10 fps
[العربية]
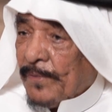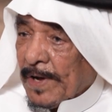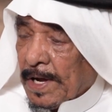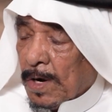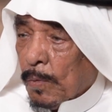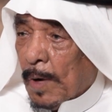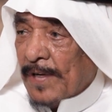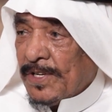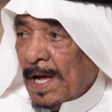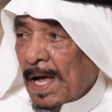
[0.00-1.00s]
فكر
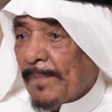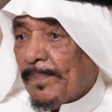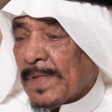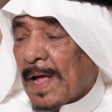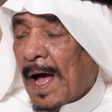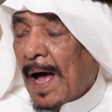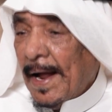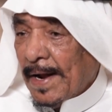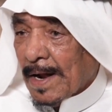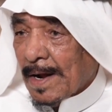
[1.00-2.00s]
واسع
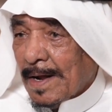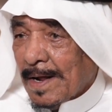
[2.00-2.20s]
أن